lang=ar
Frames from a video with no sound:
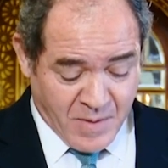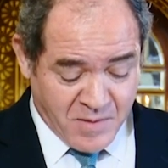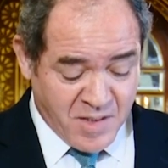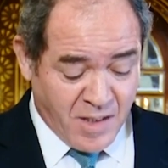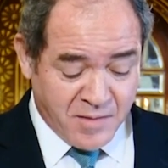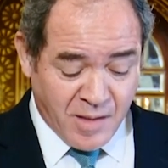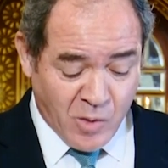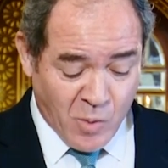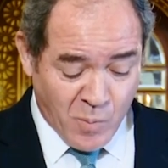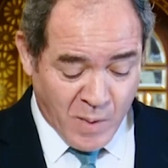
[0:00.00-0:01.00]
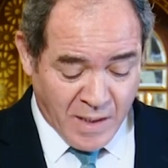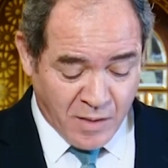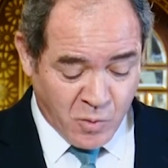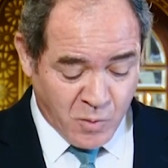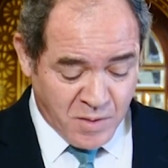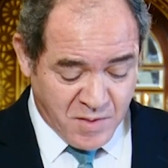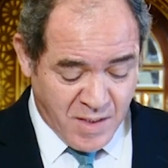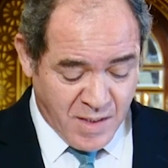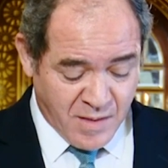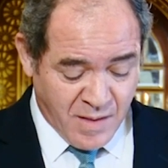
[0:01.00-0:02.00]
زيارتي اليوم إلى
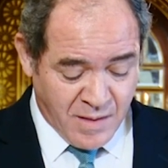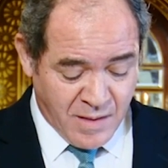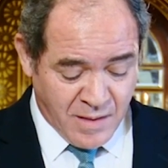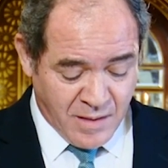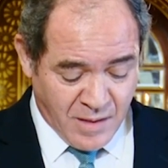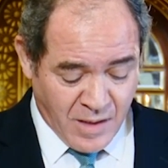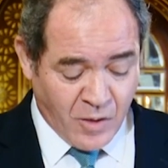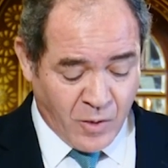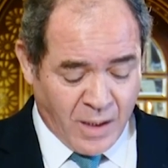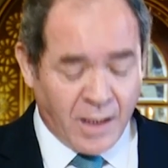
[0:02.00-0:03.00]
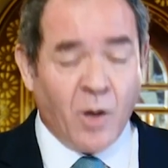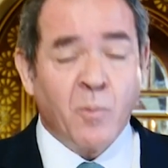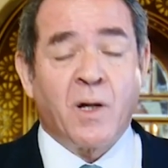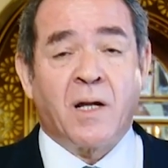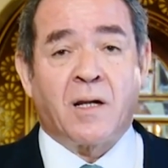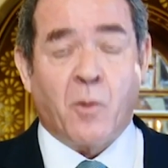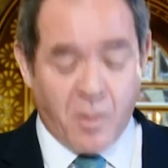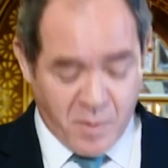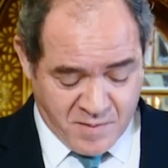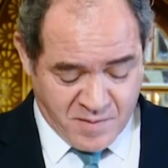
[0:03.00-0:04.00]
تونس هي دليل آخر على عمق
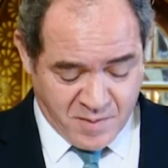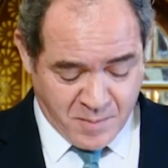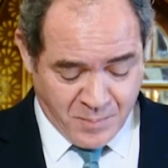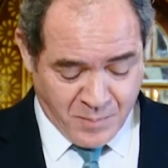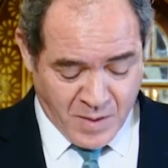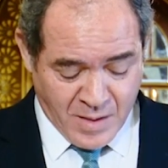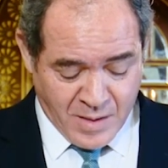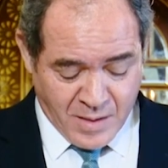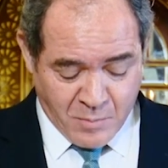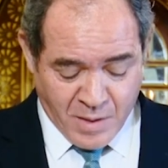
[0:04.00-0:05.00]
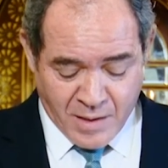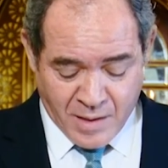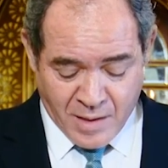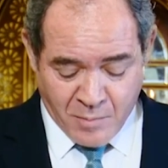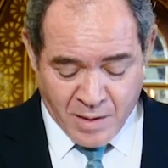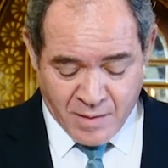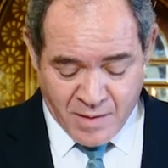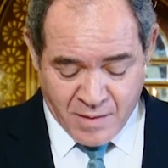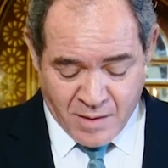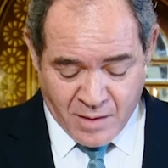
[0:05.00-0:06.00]
الروابط بين
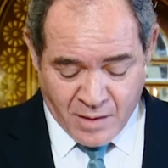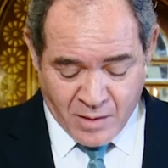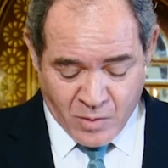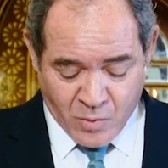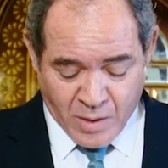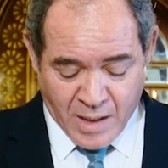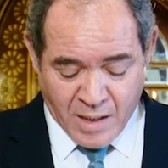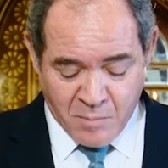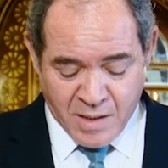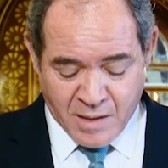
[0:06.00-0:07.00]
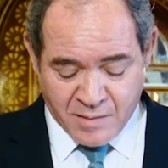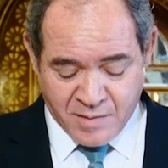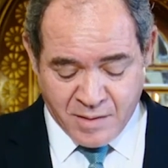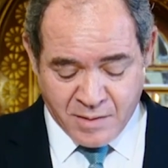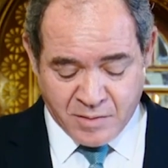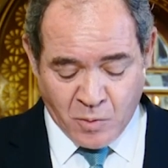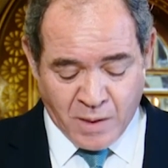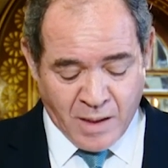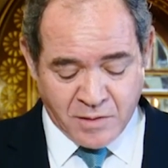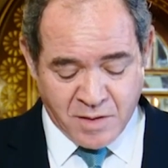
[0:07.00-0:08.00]
بلدينا والأهمية التي
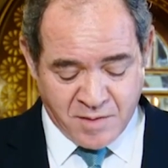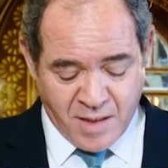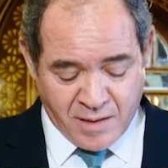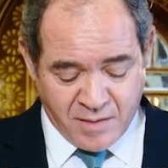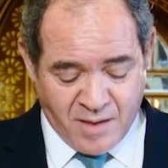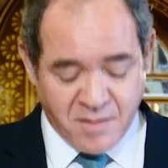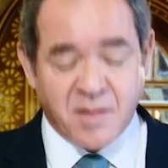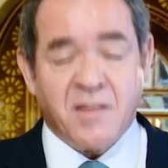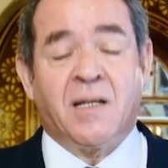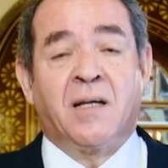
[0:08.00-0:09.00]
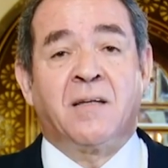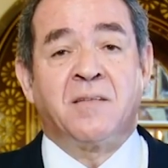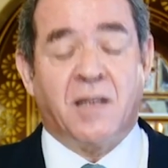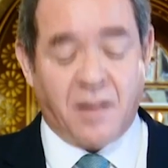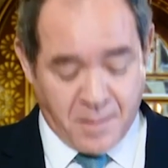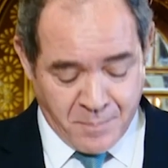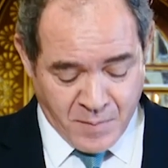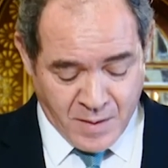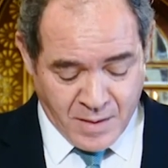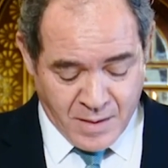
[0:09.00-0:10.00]
توليها الجزائر لتعزيز علاقاتها
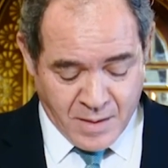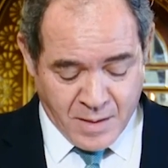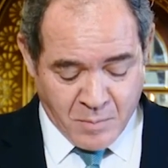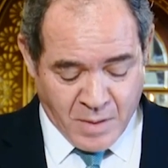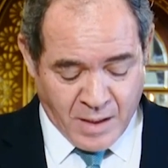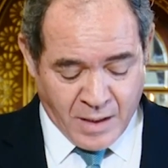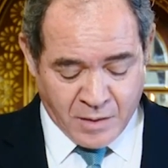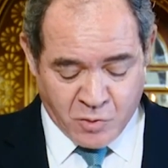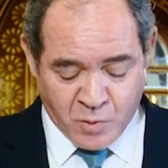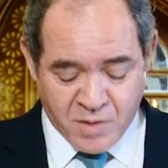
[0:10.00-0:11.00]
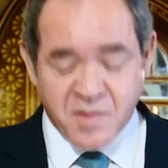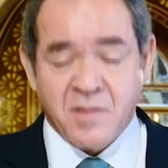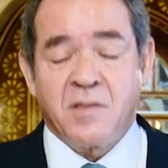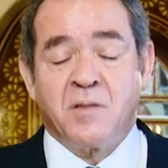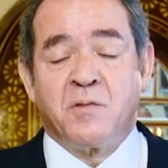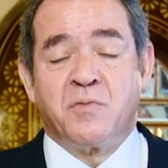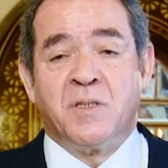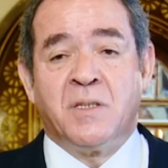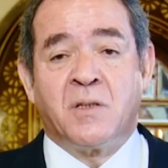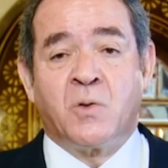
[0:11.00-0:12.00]
مع تونس
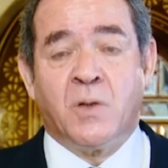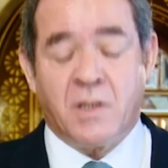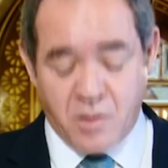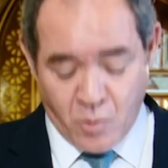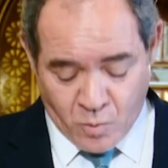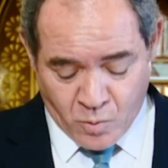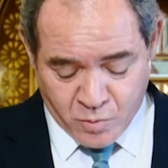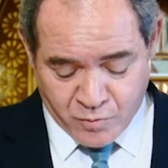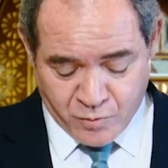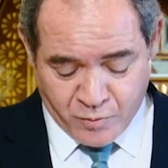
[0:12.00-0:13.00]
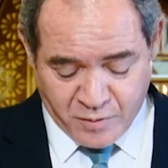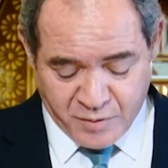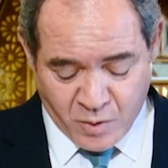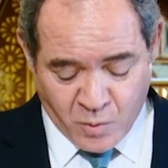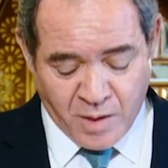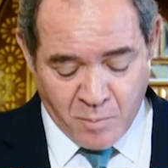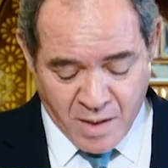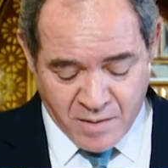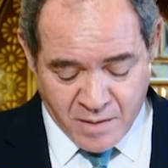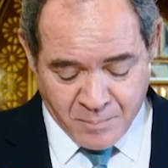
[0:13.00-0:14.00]
في كل الظروف وفي كل
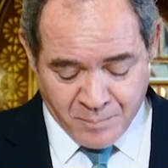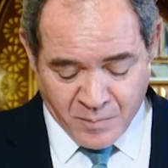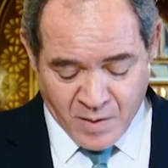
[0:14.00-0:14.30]
الميادين